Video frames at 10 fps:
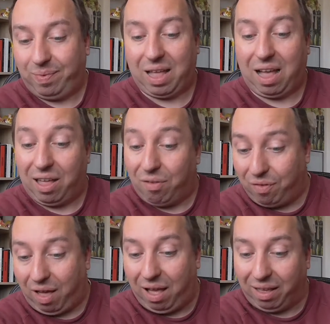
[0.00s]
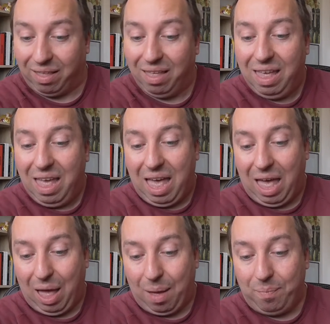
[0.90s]
Gar keine Frage.
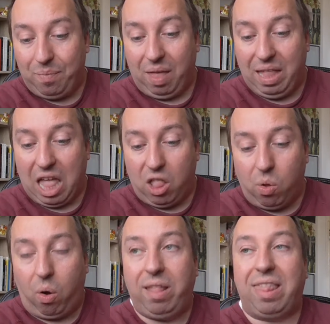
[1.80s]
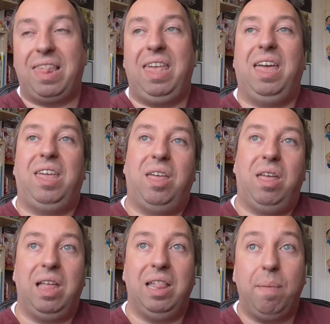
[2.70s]
Ähm, in der neuen
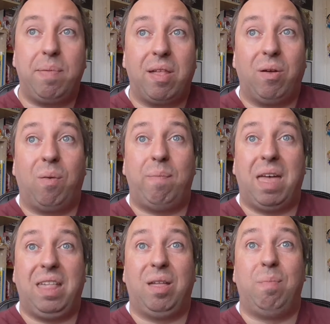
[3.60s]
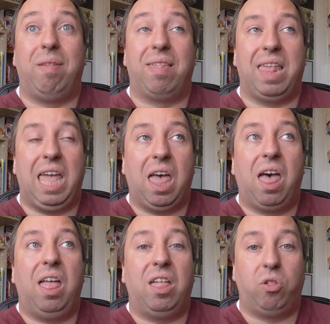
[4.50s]
Serie liebster Companion
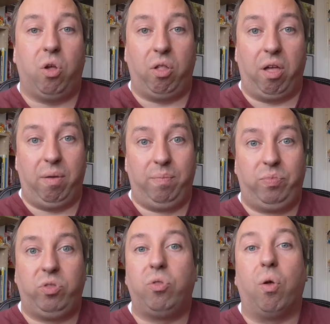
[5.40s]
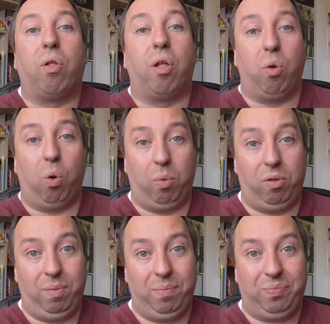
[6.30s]
bisher Donna. Donna
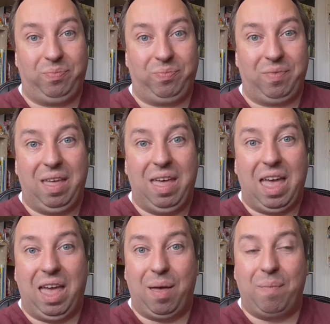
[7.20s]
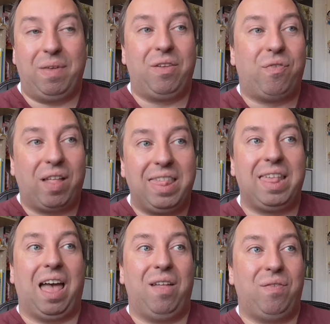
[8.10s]
Noble. Ähm, ich fand
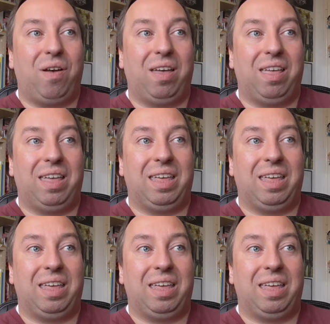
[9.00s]
sie einfach